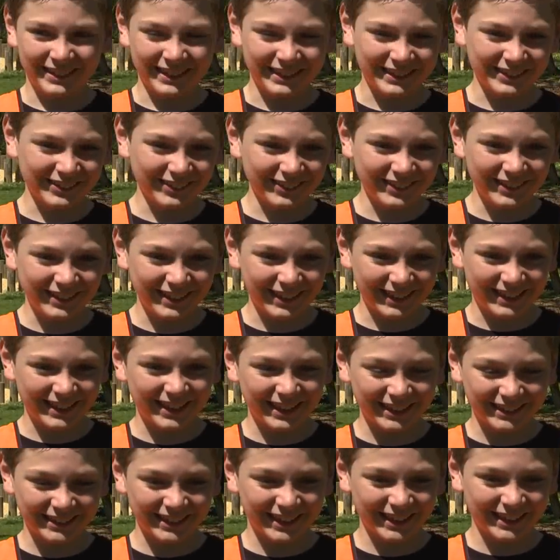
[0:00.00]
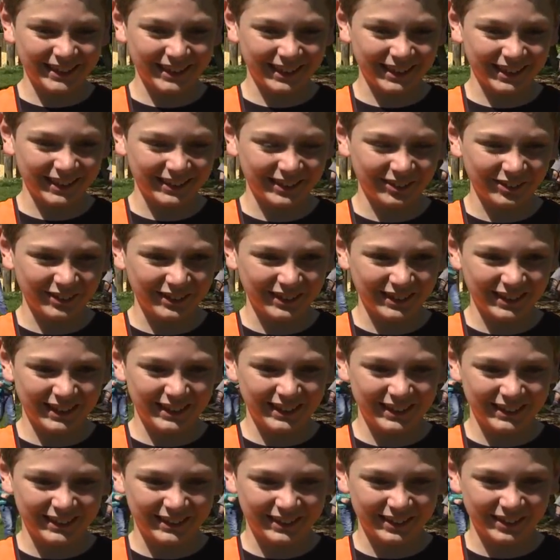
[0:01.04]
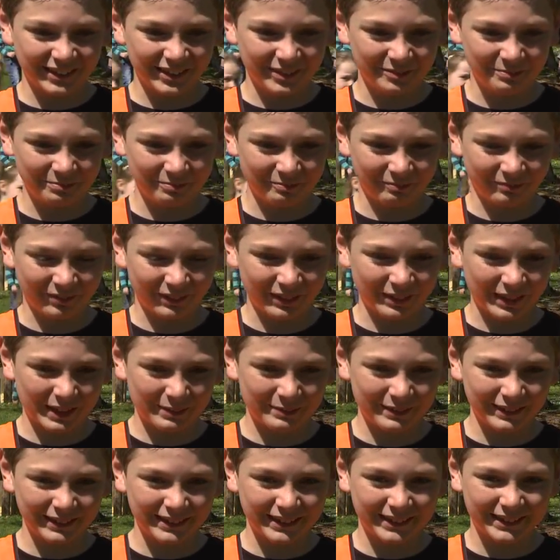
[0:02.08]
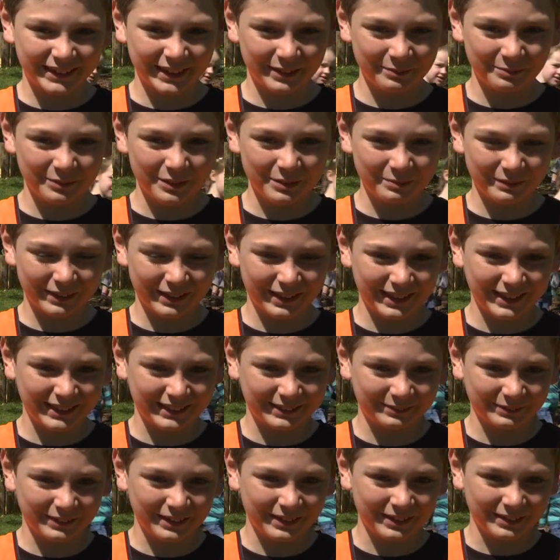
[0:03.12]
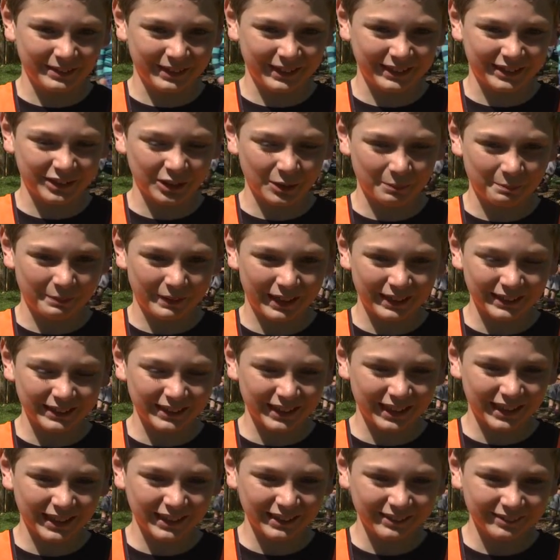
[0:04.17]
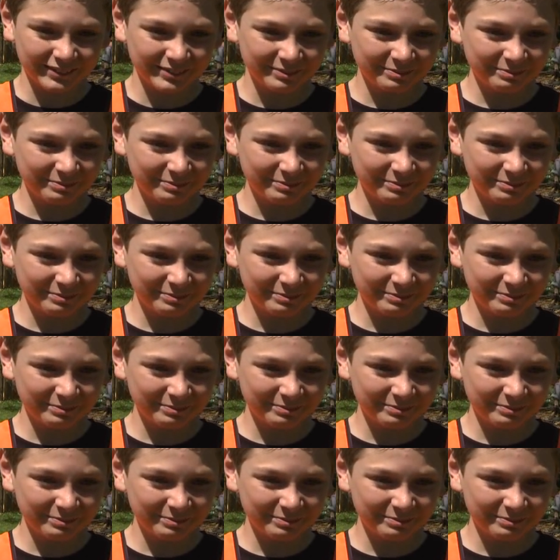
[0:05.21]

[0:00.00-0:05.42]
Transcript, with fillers: Also in der Kinderstadt Andershausen halt, ähm, kann man sich den Müllmann halt äh, als Job beantragen.